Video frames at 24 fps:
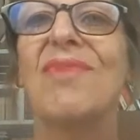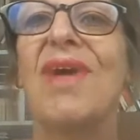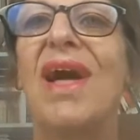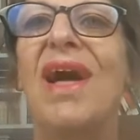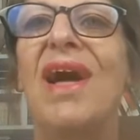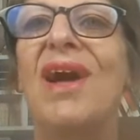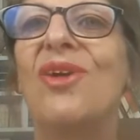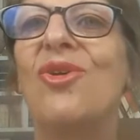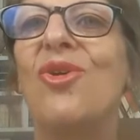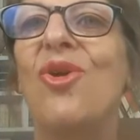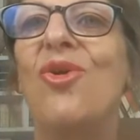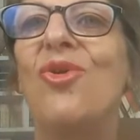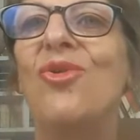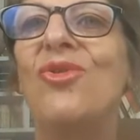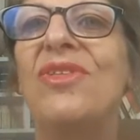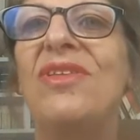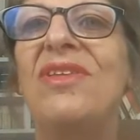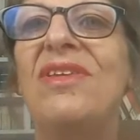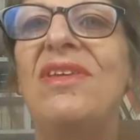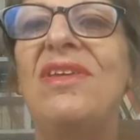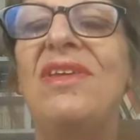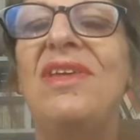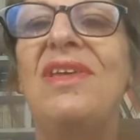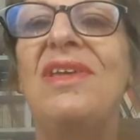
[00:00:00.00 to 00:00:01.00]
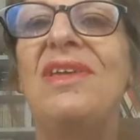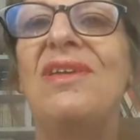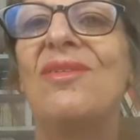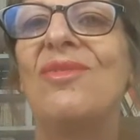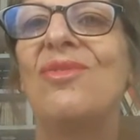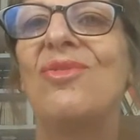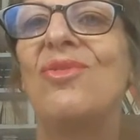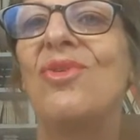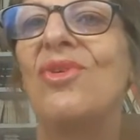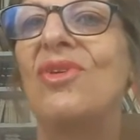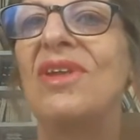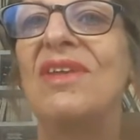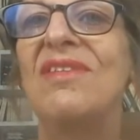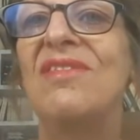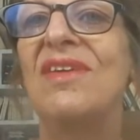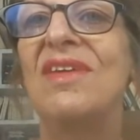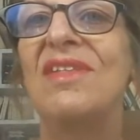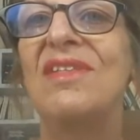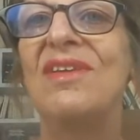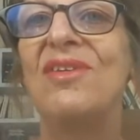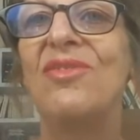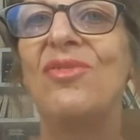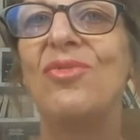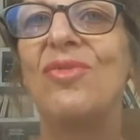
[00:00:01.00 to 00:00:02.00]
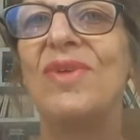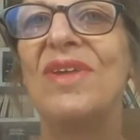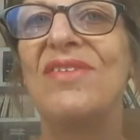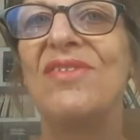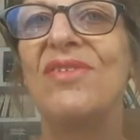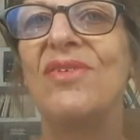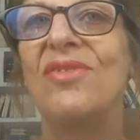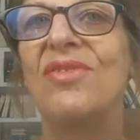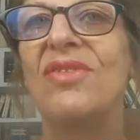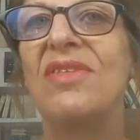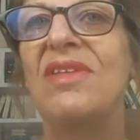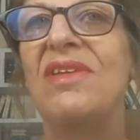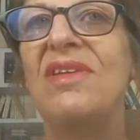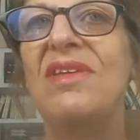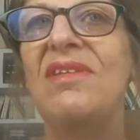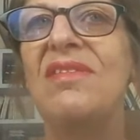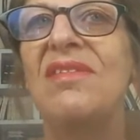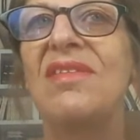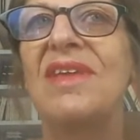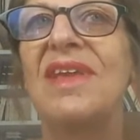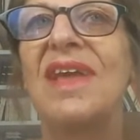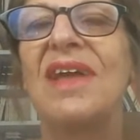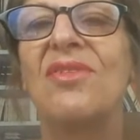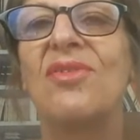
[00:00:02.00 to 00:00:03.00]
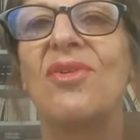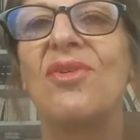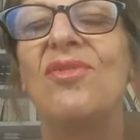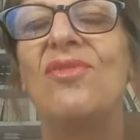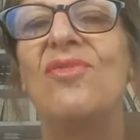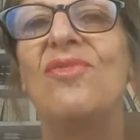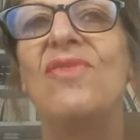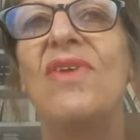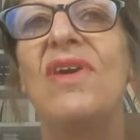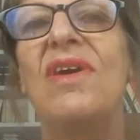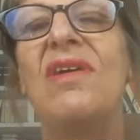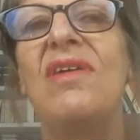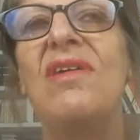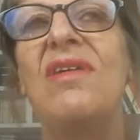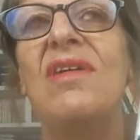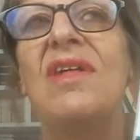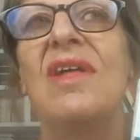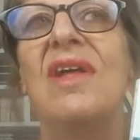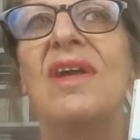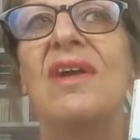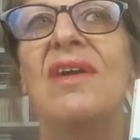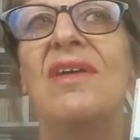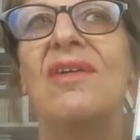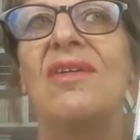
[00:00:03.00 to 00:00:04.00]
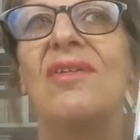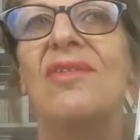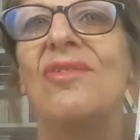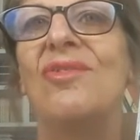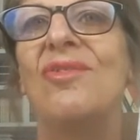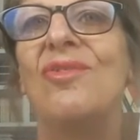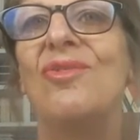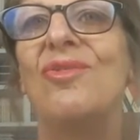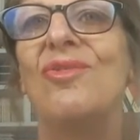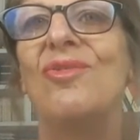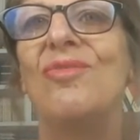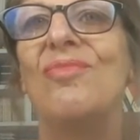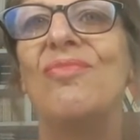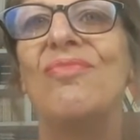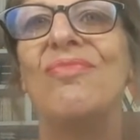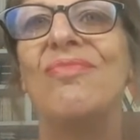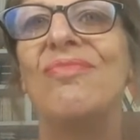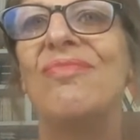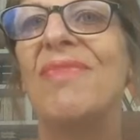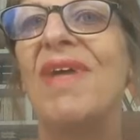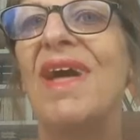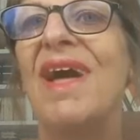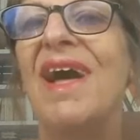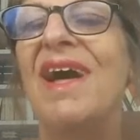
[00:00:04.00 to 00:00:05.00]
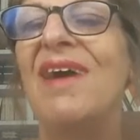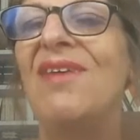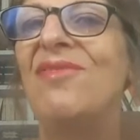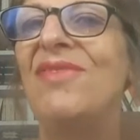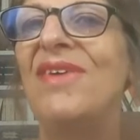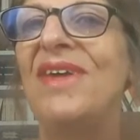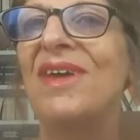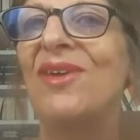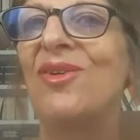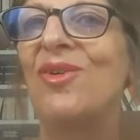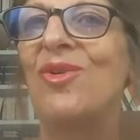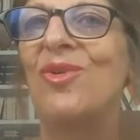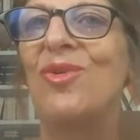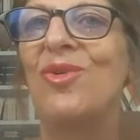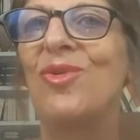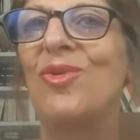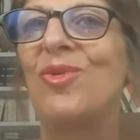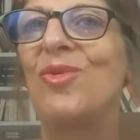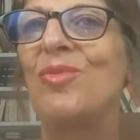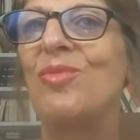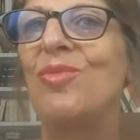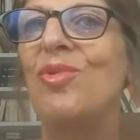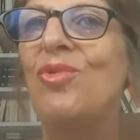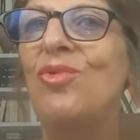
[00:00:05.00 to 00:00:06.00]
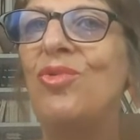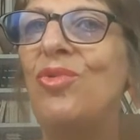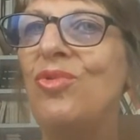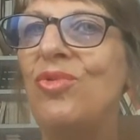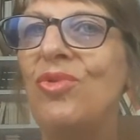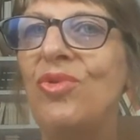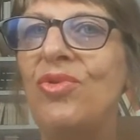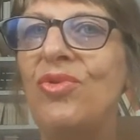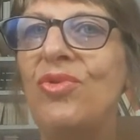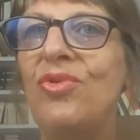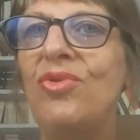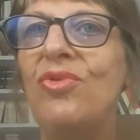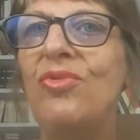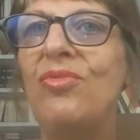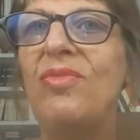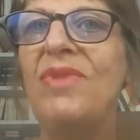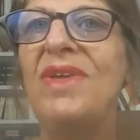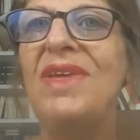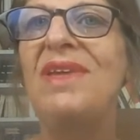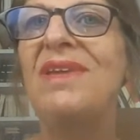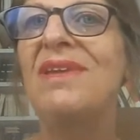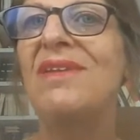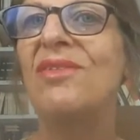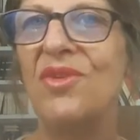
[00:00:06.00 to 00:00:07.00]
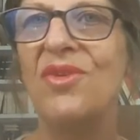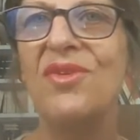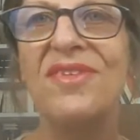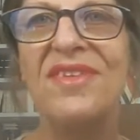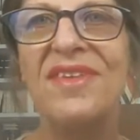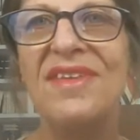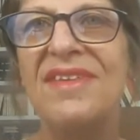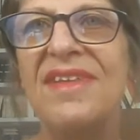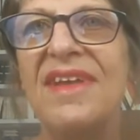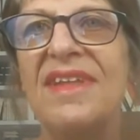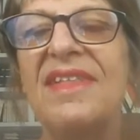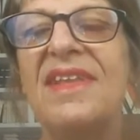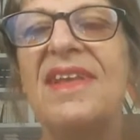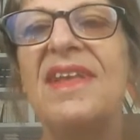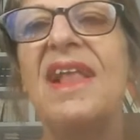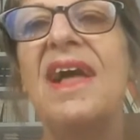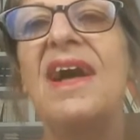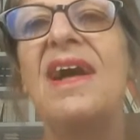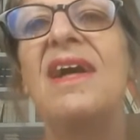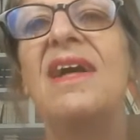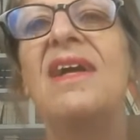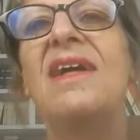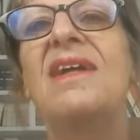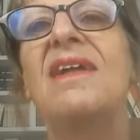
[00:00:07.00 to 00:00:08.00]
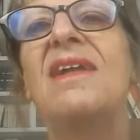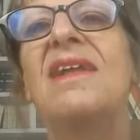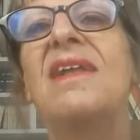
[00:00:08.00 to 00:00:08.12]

a grandi dans les années 70-80 euh, avec euh, beaucoup d'autonomie. Dans ces années-là,